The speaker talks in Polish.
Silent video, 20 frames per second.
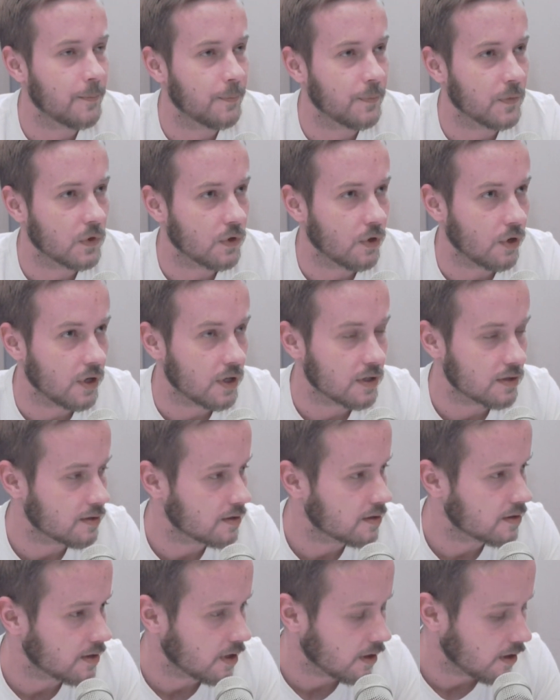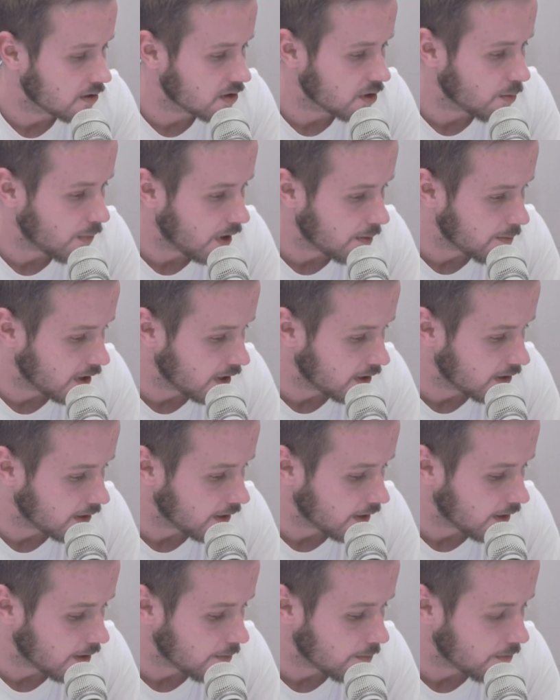To jest z tego co
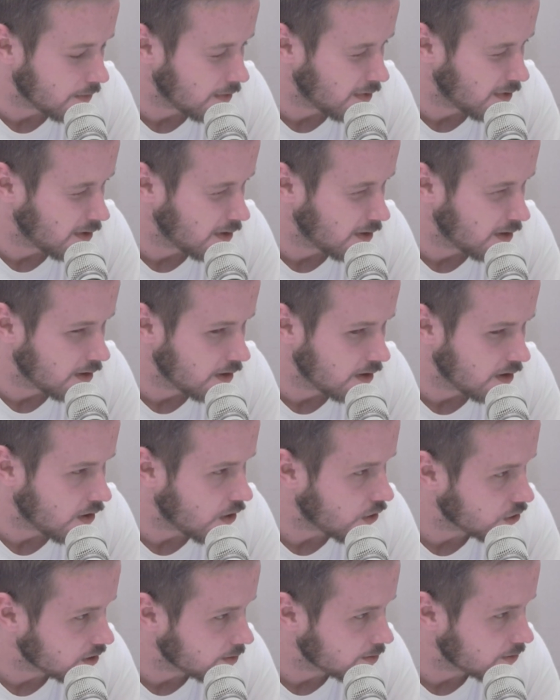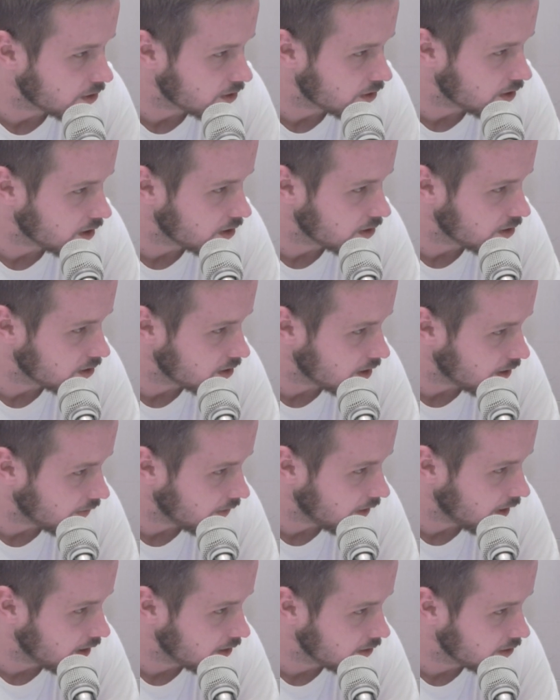pamiętam
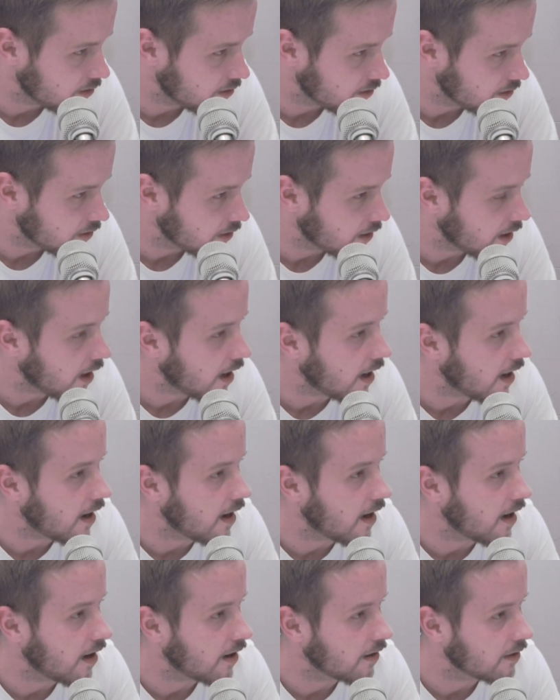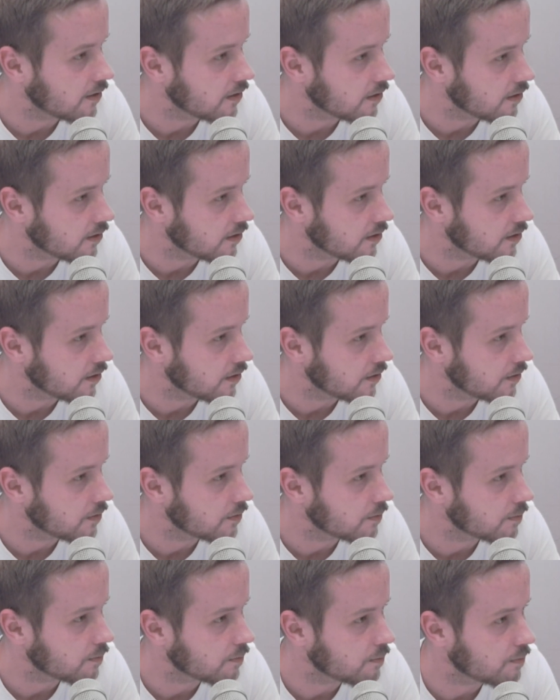8,39, a y,
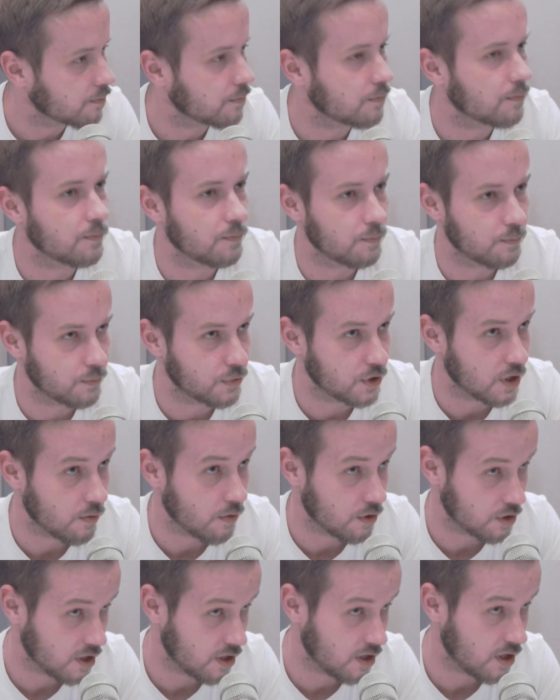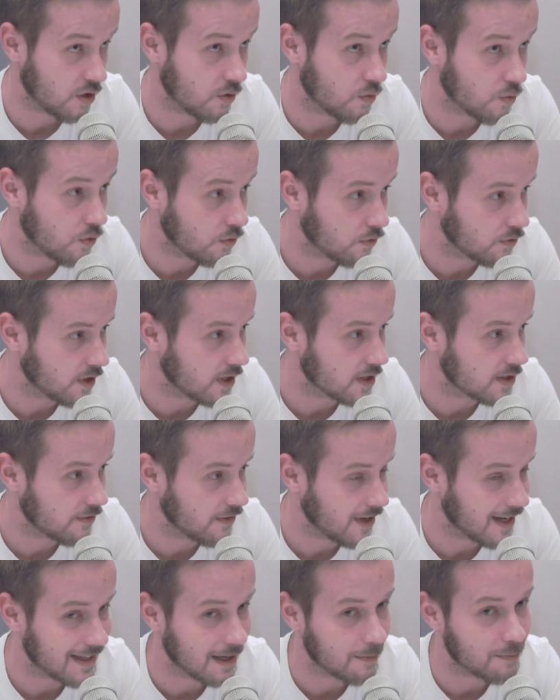przełożenie główne z
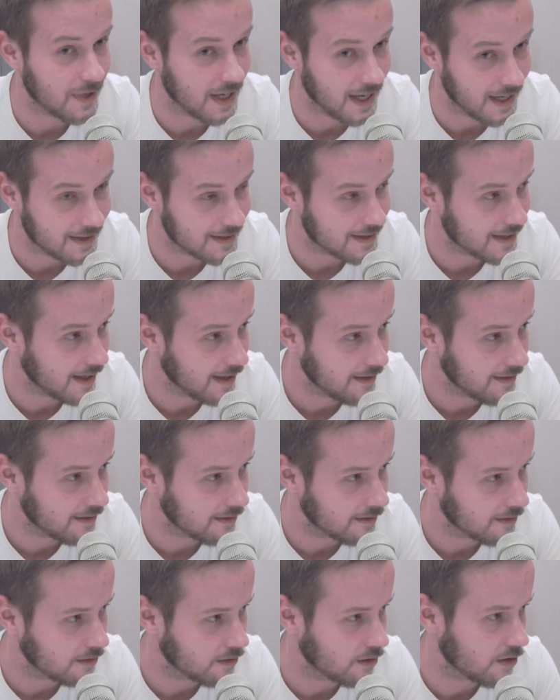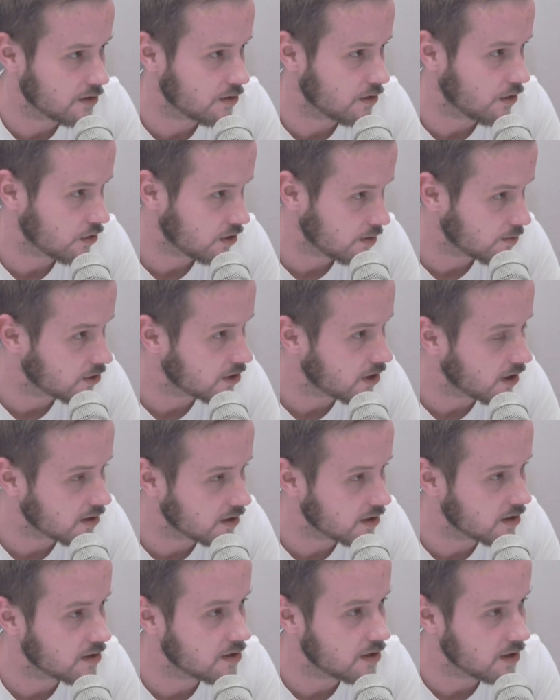Fiata 500 to jest
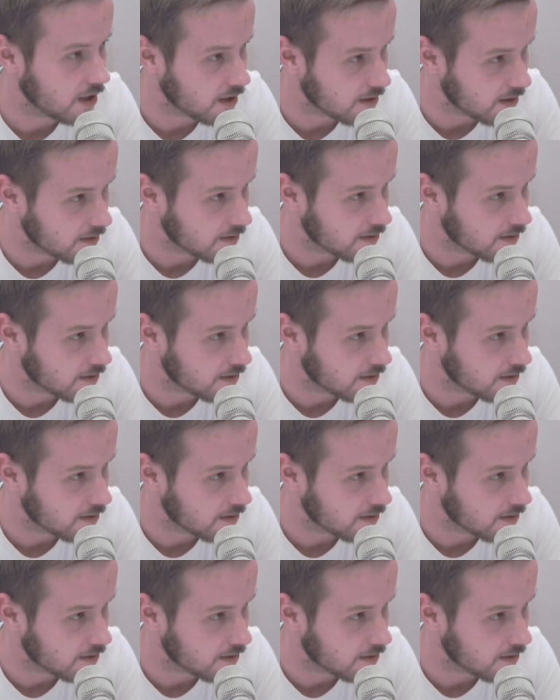8,41.